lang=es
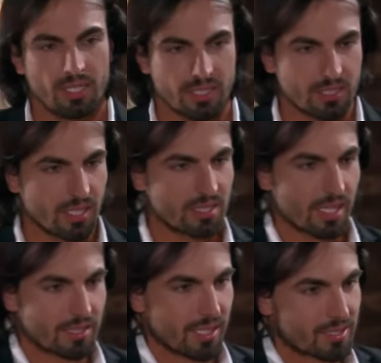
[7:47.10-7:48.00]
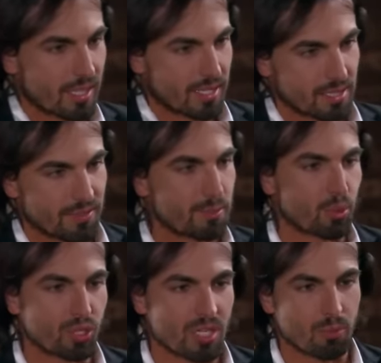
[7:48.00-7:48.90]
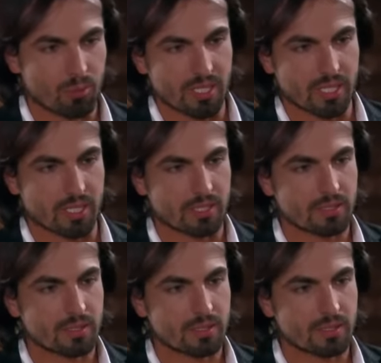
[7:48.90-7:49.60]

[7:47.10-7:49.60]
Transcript: Así que tienes que irte de esta casa. Viene por ti y por mi hija.